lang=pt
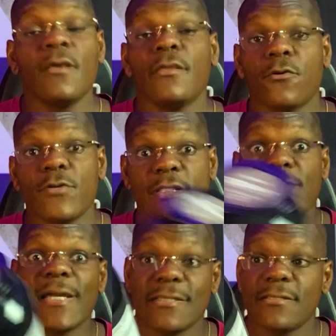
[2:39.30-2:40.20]
Eu gostei
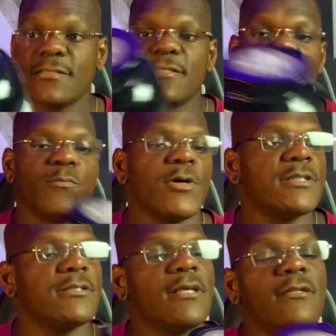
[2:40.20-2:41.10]
bastante desse
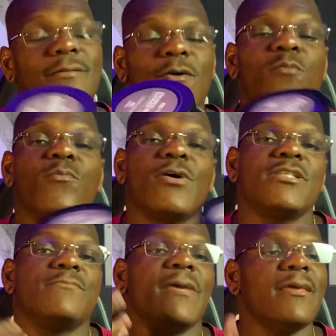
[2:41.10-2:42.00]
pote dele, é um
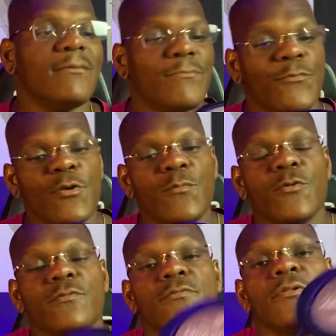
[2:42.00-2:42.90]
pote bem
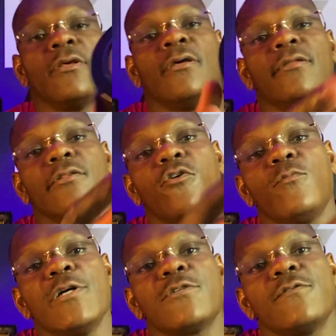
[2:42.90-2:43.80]
premium, tem
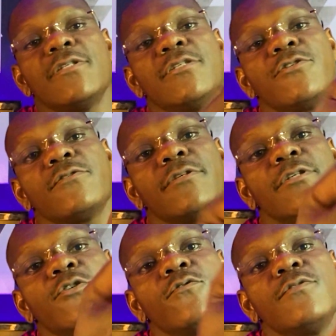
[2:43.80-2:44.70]
algumas coisas
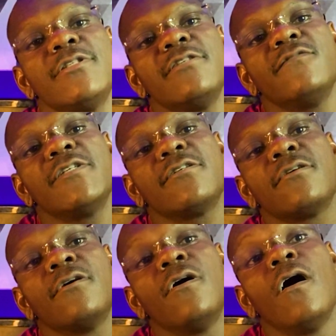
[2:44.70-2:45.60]
exclusivas
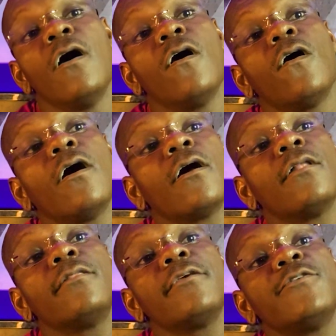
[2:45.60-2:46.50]
Ó,
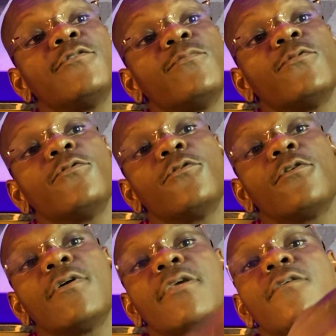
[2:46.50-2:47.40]
tem tipo um
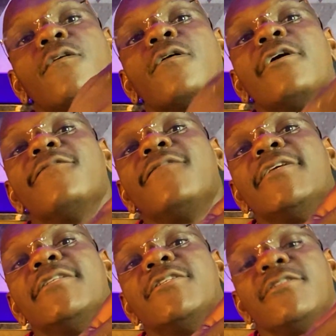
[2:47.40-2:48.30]
logo aqui, ó,
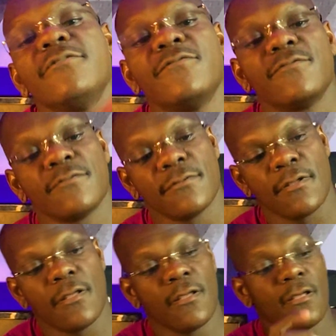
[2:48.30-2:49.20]
refletivo.
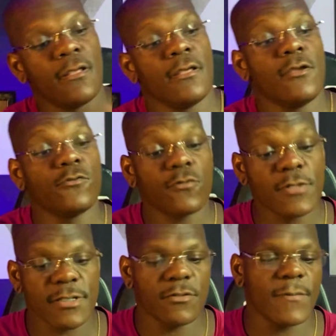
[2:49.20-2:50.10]
Eu tô
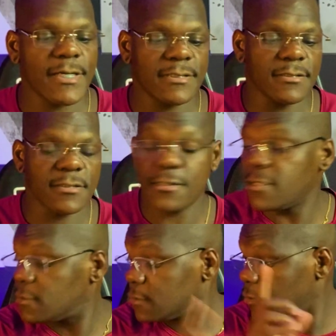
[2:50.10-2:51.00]
gostando bastante
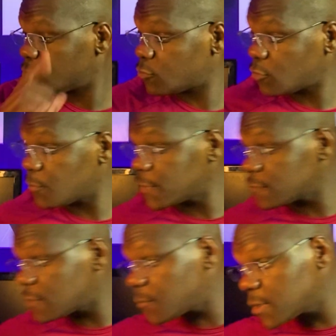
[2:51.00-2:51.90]
dele. Eu tô tomando
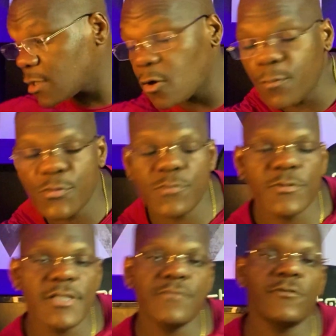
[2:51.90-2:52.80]
também da Optimum
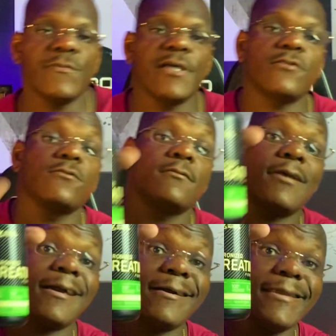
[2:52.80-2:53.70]
nesse momento
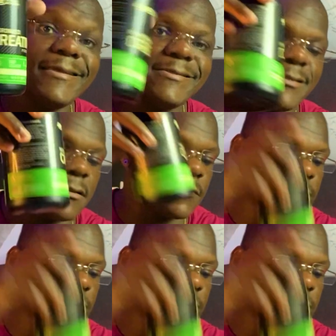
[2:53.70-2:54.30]
a creatina.